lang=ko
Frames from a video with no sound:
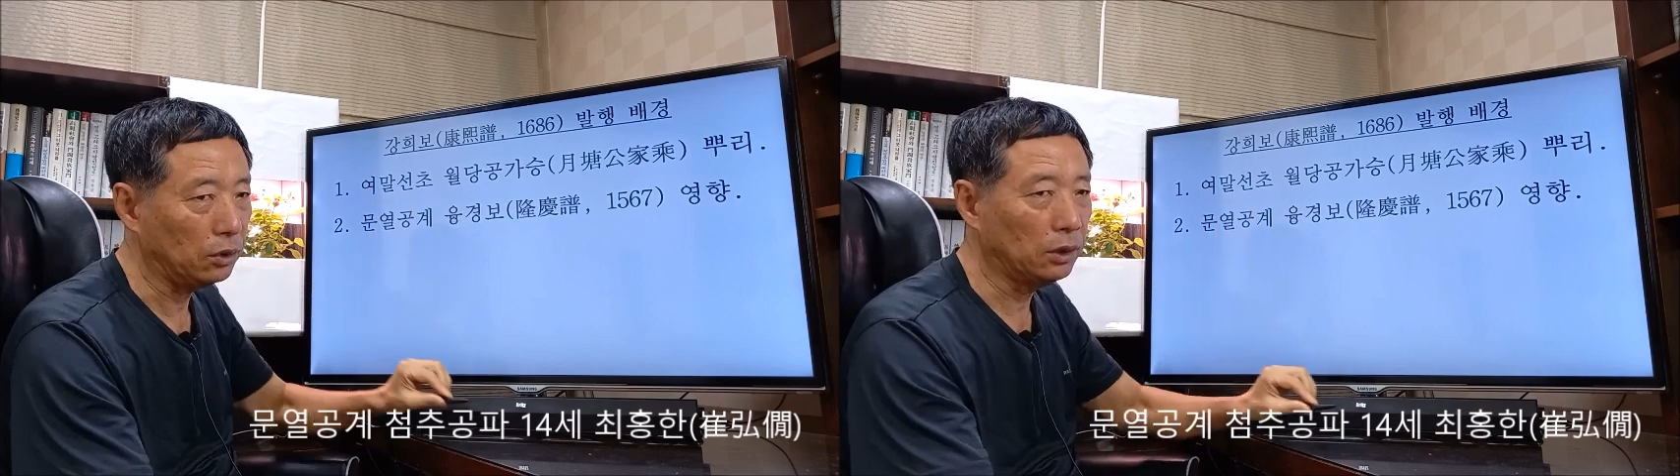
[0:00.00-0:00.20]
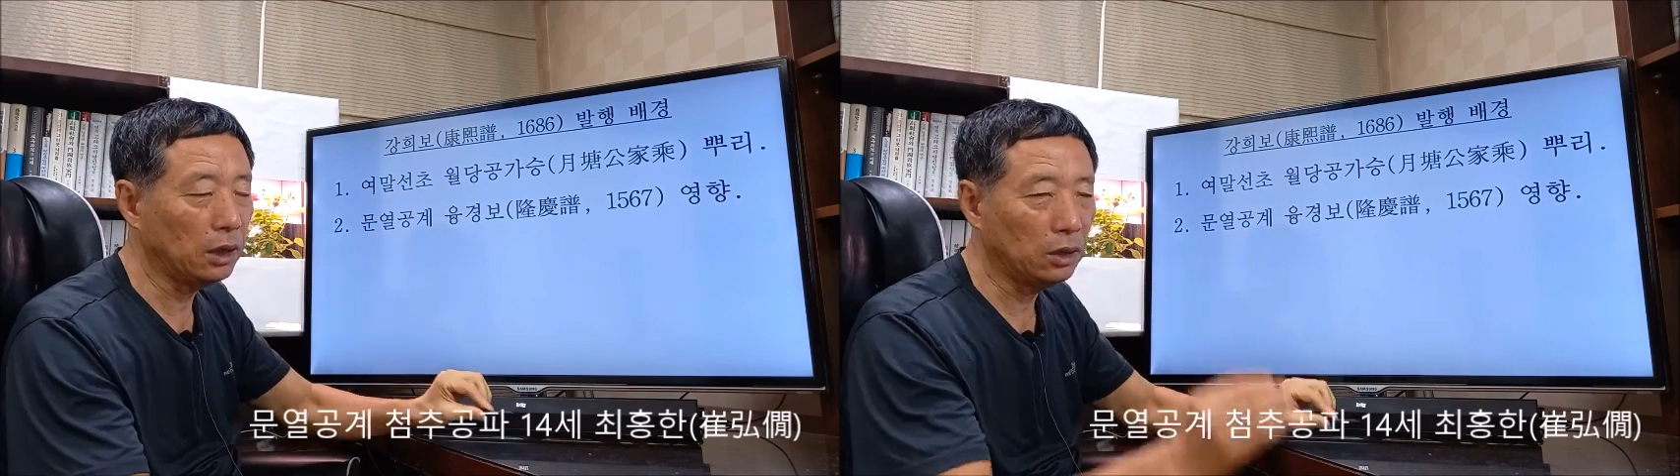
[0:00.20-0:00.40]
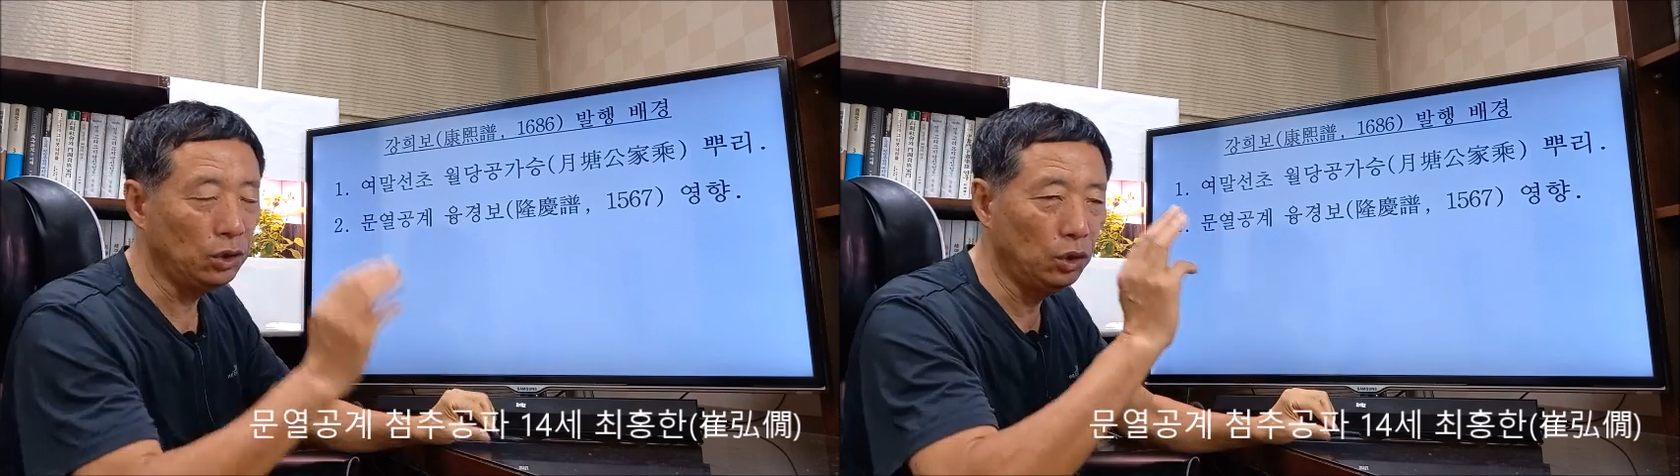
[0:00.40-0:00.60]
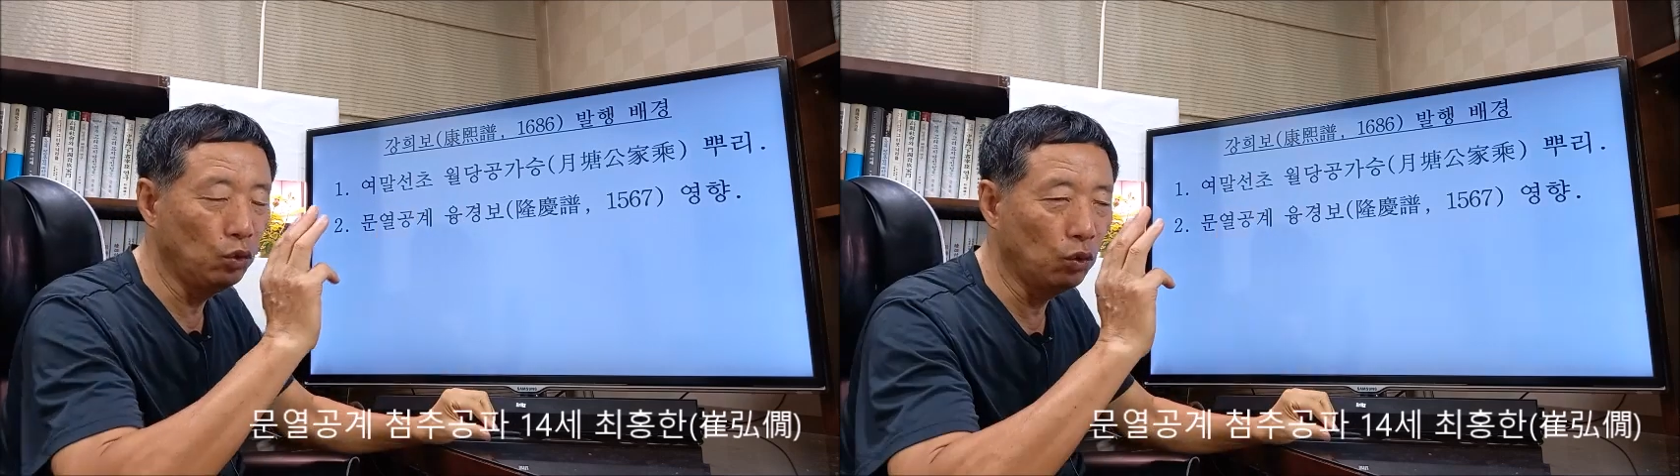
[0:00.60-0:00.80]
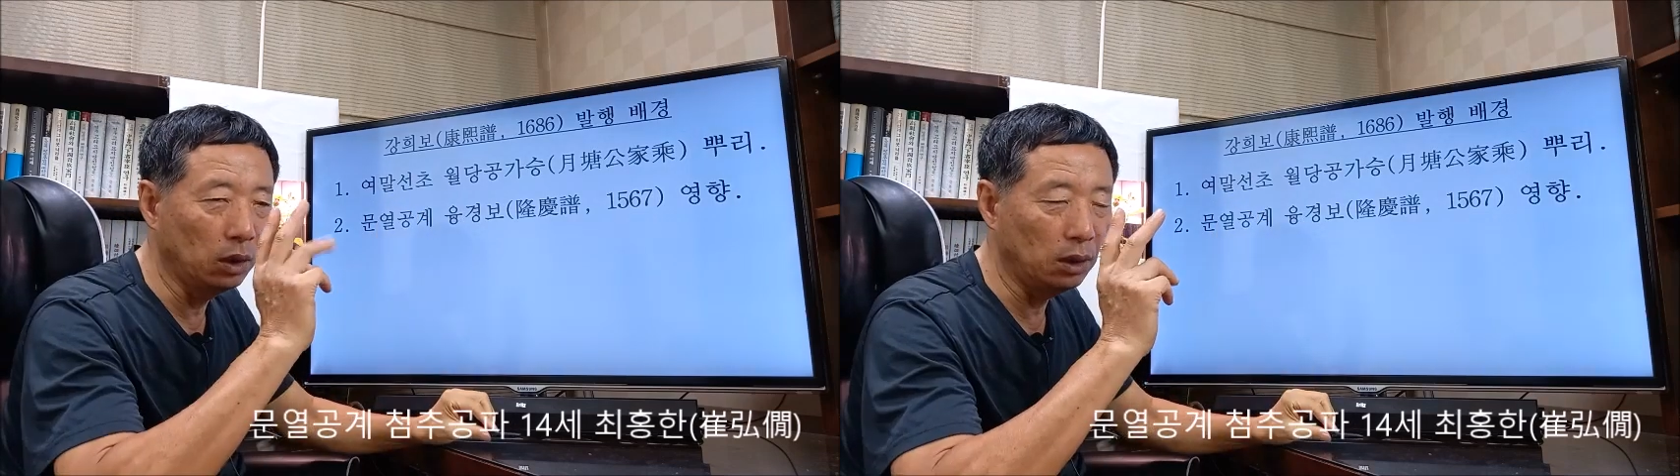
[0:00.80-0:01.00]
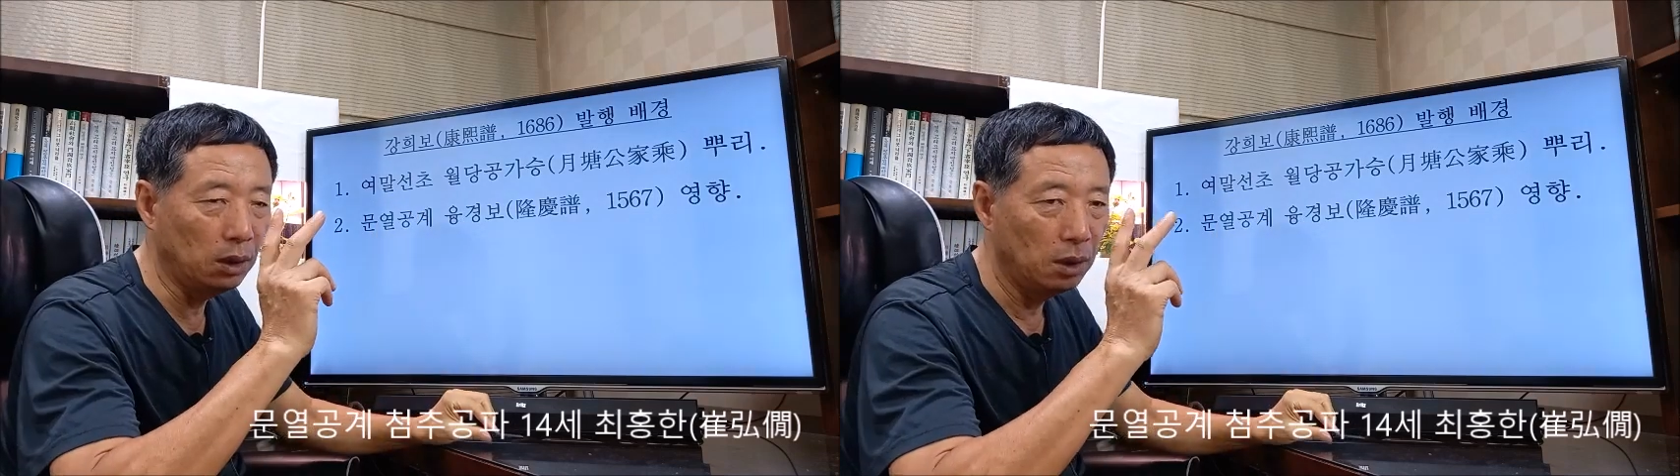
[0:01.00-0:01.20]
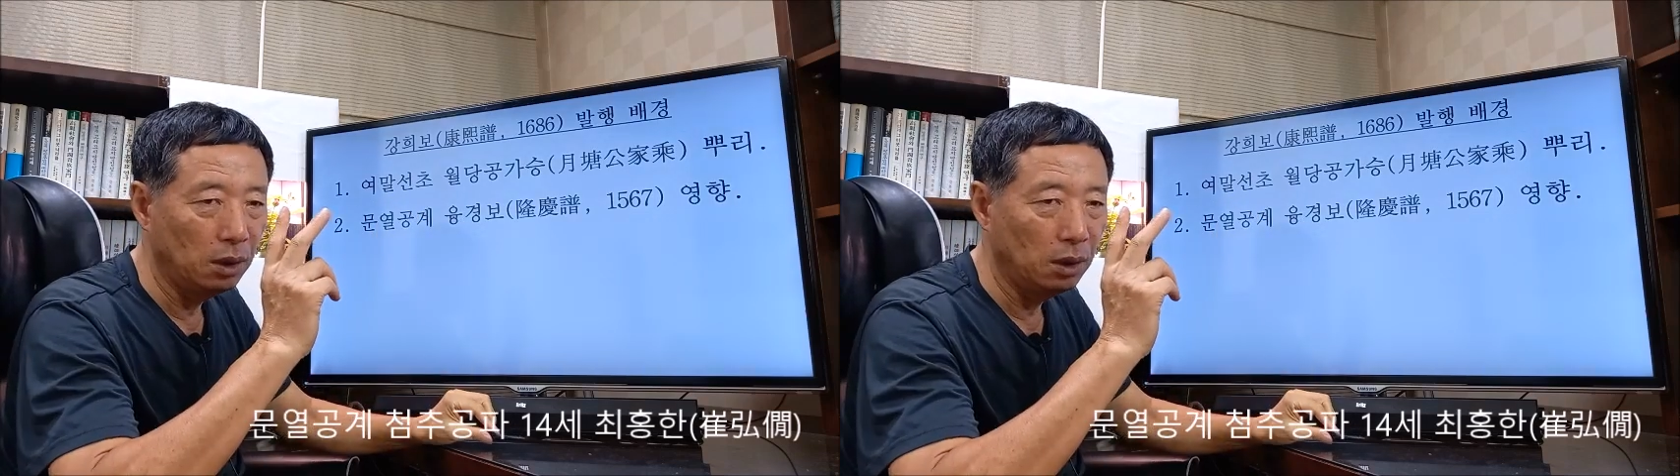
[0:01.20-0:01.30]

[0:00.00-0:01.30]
이게 2권